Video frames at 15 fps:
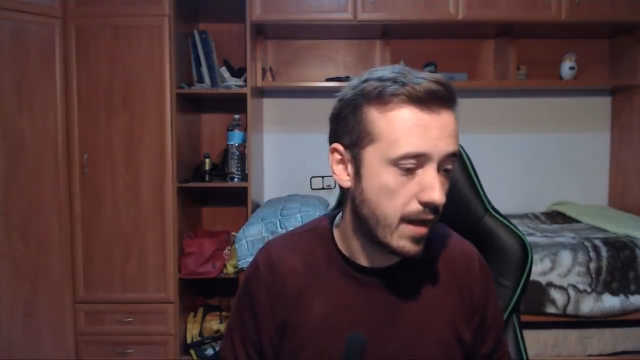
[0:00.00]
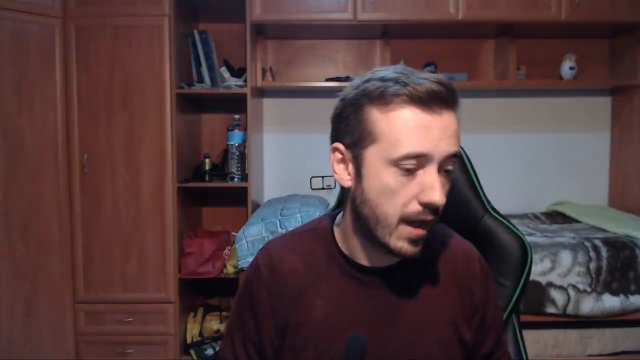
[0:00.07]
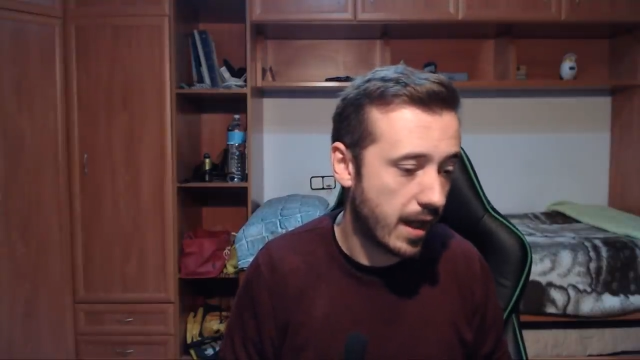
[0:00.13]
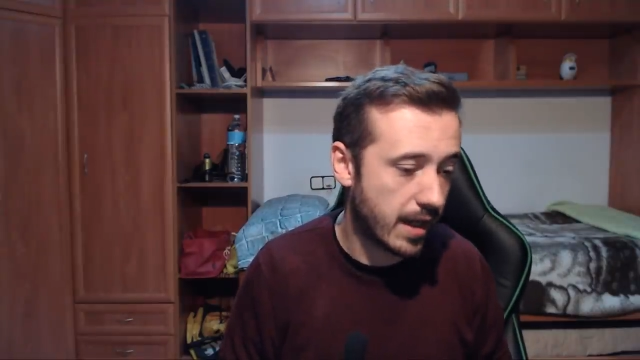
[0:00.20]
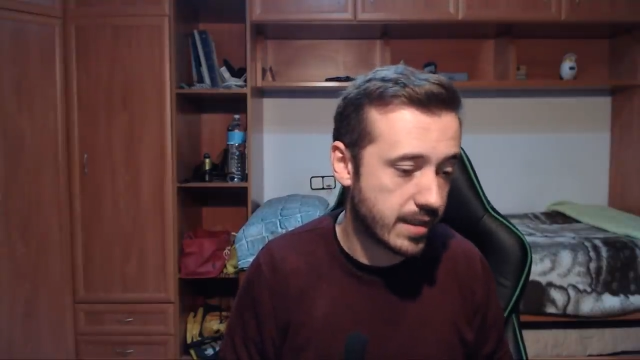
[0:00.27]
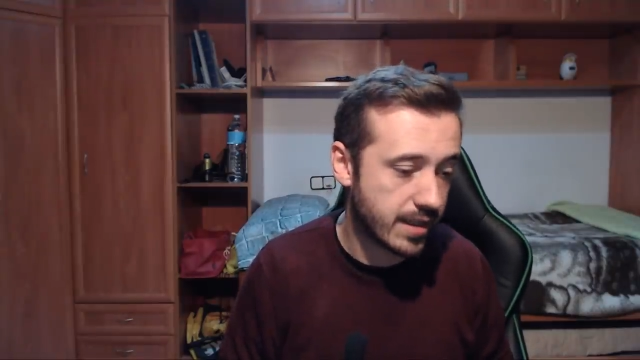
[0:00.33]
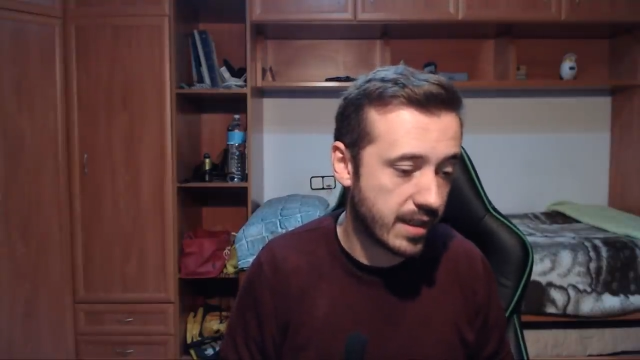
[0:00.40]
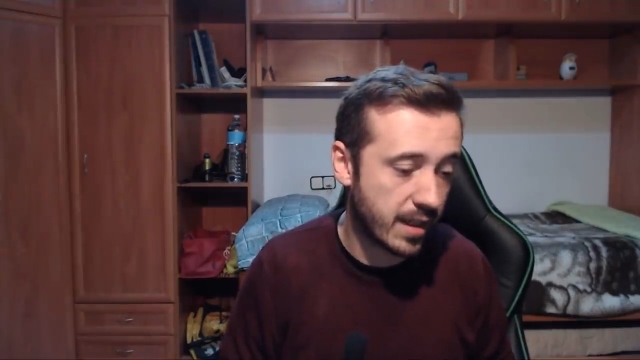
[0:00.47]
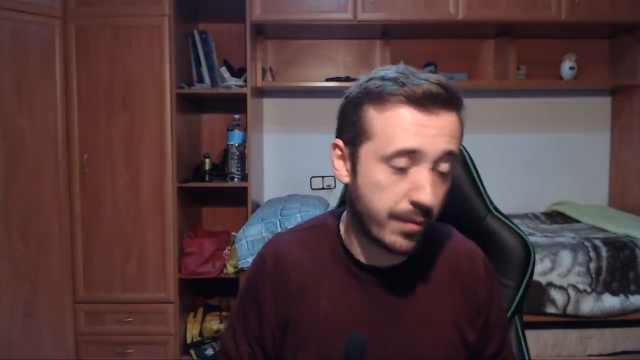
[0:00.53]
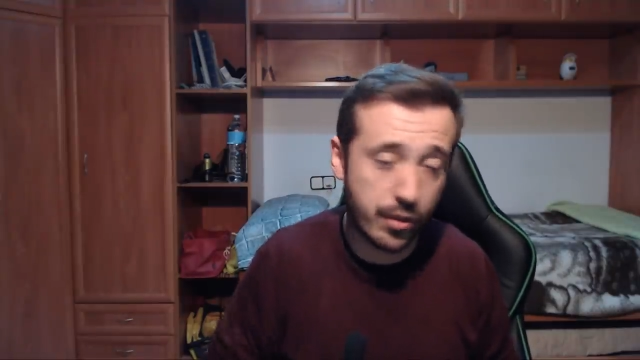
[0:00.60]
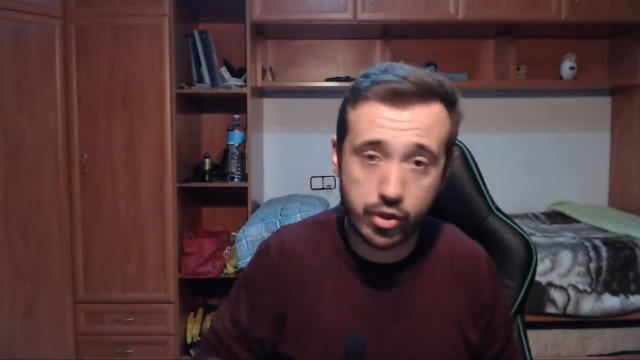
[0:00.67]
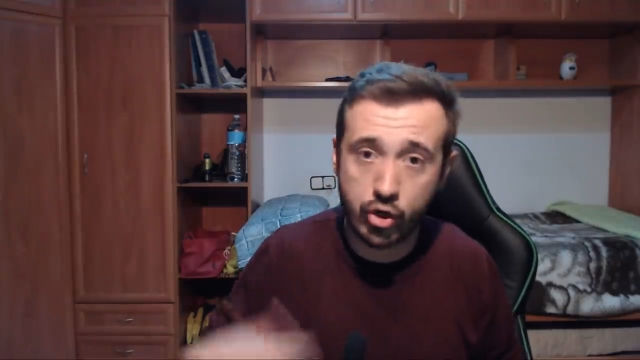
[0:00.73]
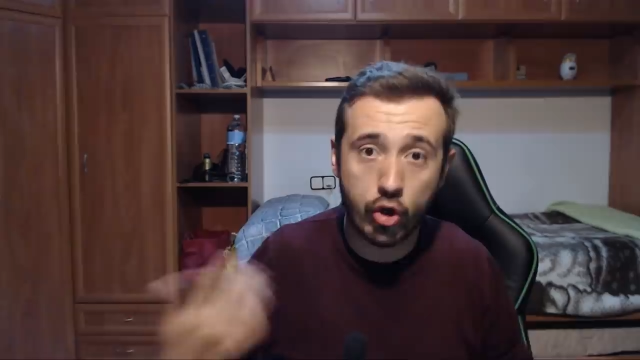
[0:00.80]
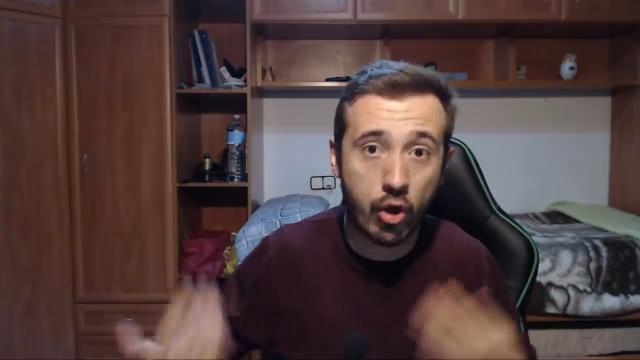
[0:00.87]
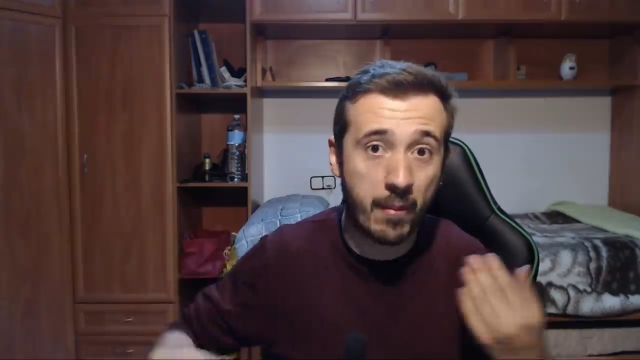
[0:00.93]
así que por
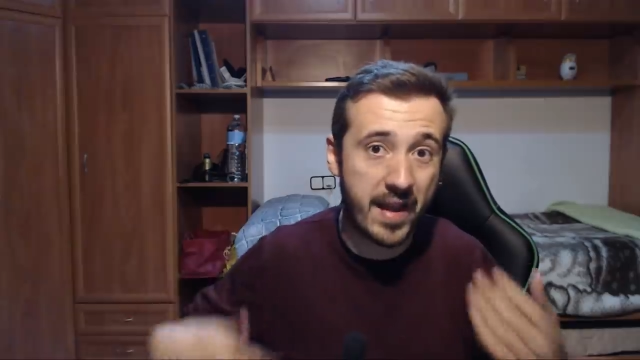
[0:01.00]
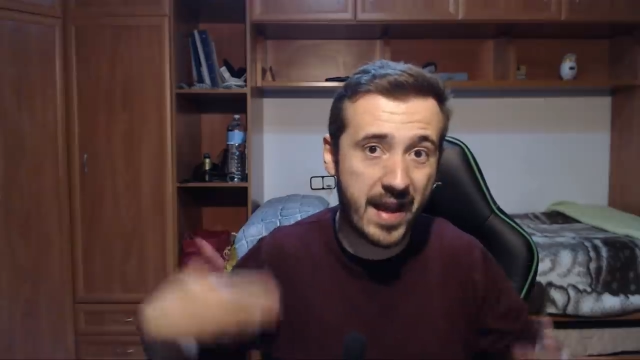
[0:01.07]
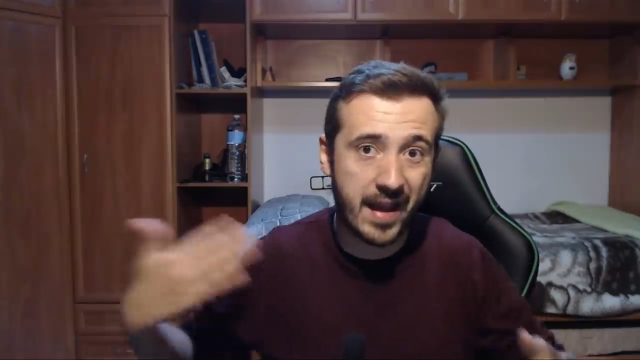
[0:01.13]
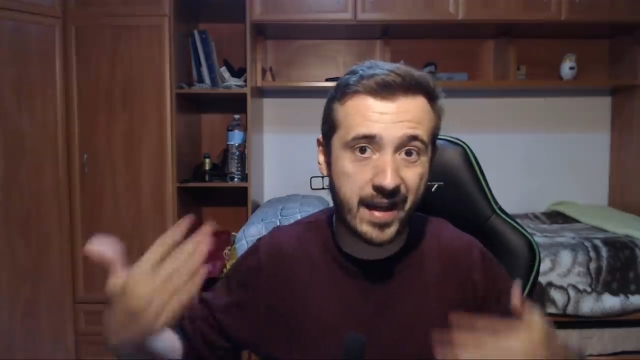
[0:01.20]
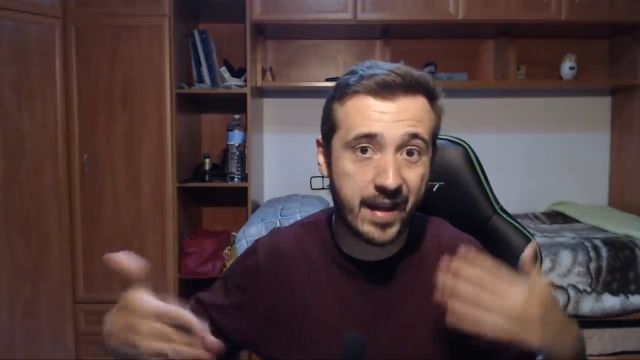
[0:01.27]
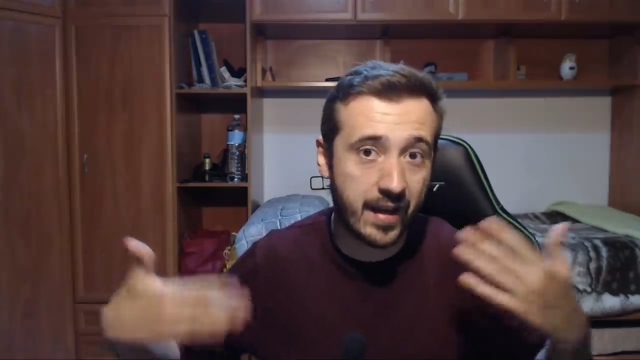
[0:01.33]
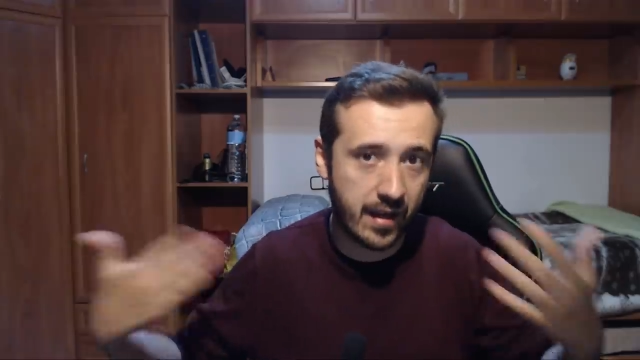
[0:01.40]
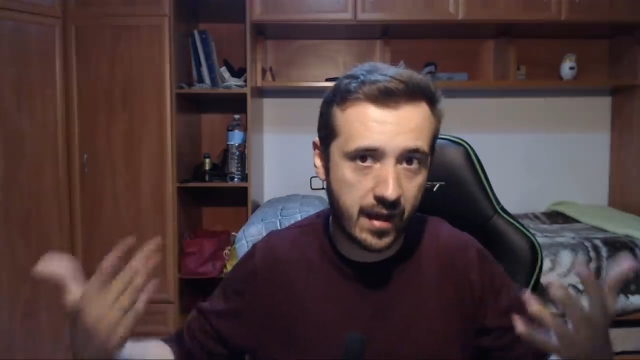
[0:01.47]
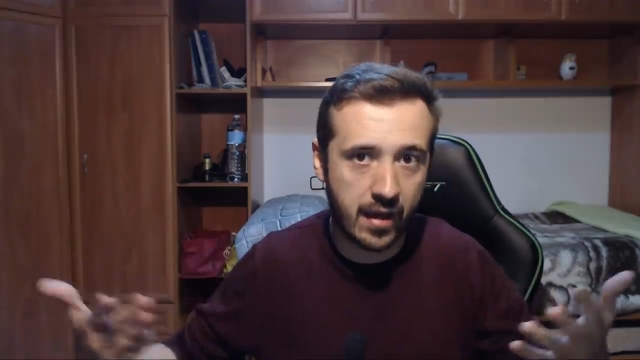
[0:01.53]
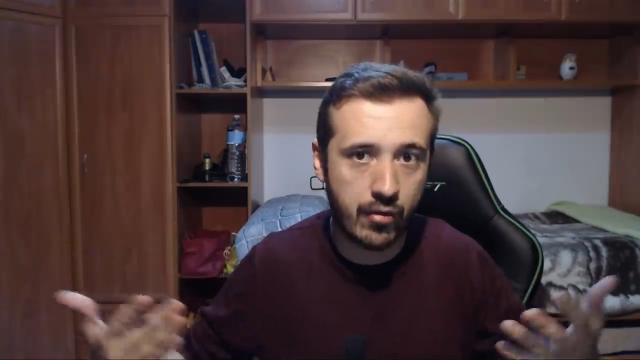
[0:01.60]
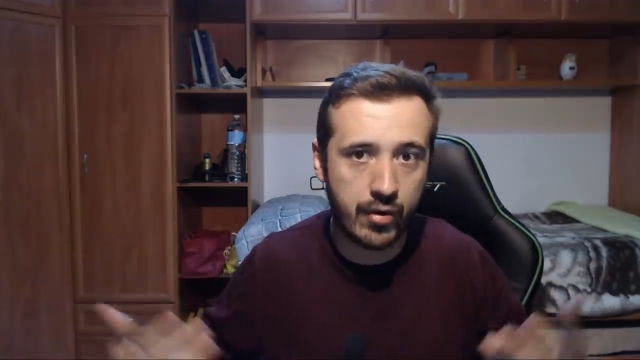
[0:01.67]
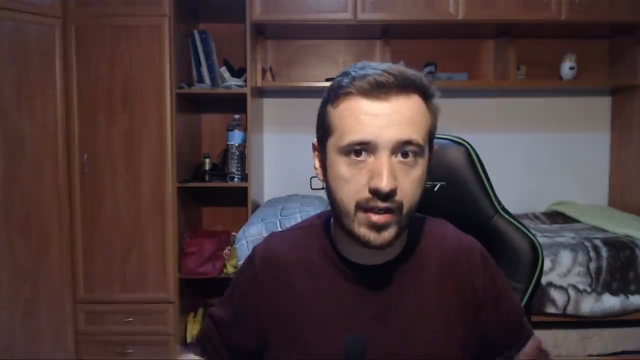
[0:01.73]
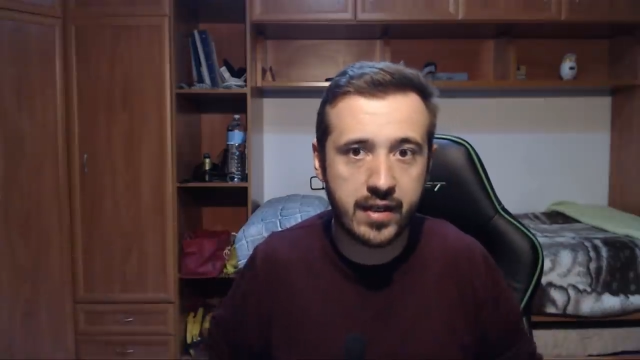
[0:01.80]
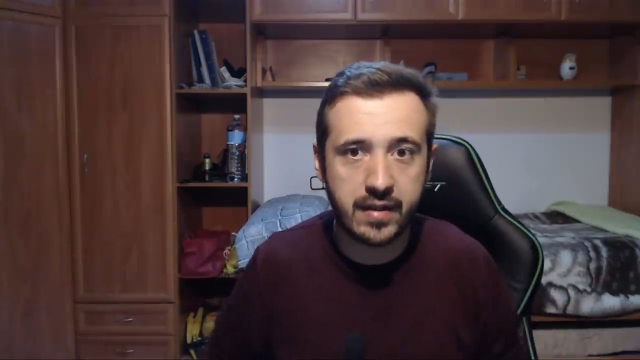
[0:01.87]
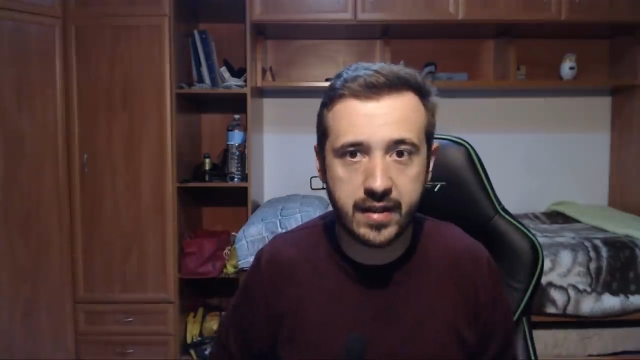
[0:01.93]
eso no me he alargado
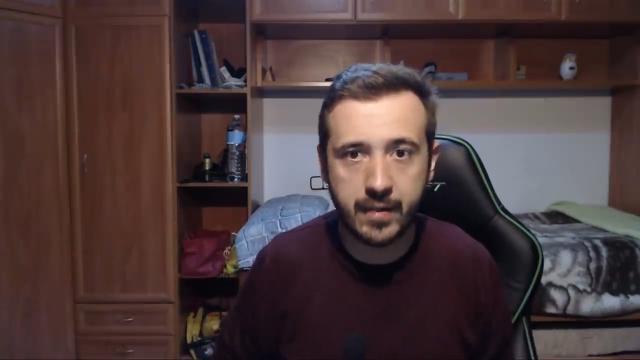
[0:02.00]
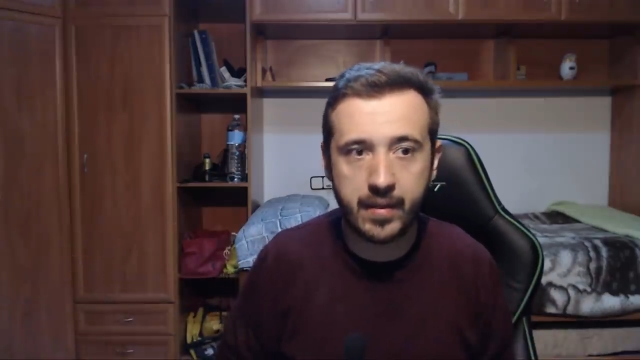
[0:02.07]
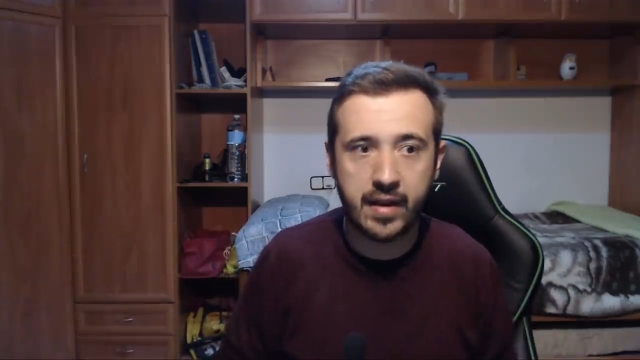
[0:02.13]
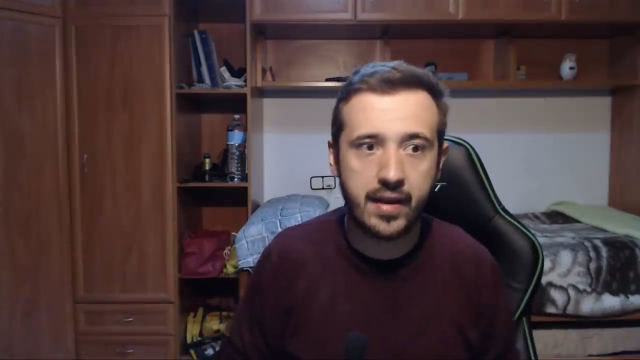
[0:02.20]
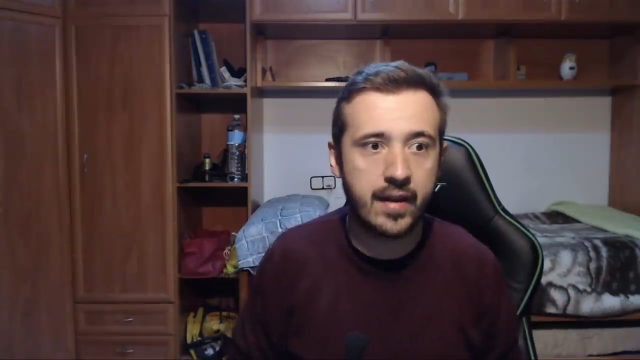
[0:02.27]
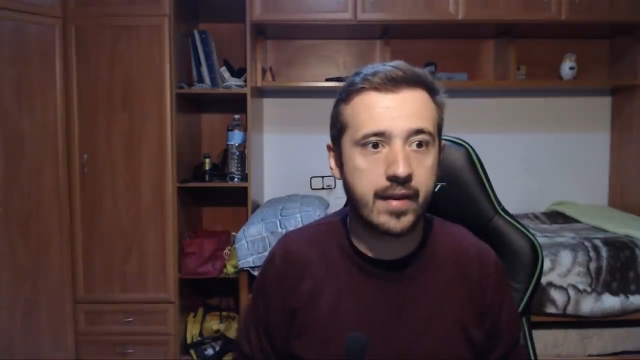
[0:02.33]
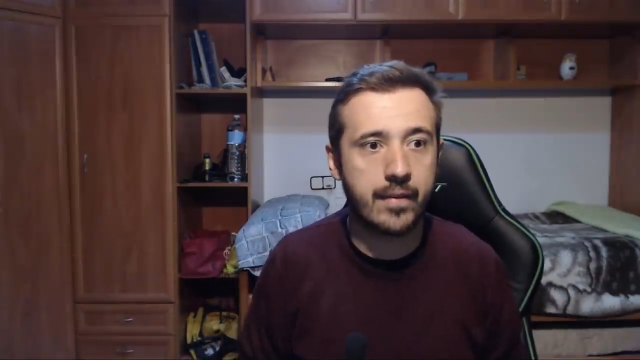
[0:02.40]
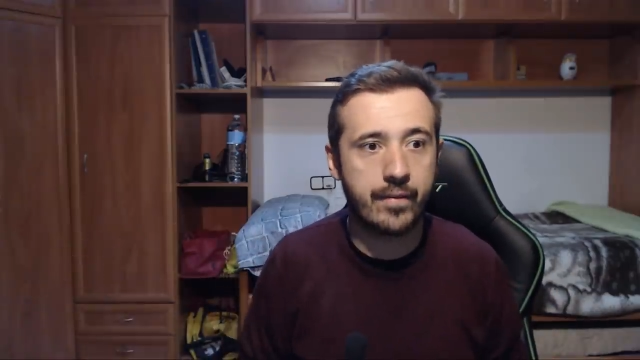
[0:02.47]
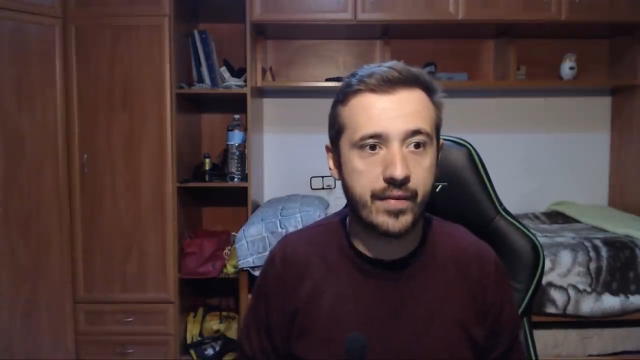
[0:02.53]
en el tema de,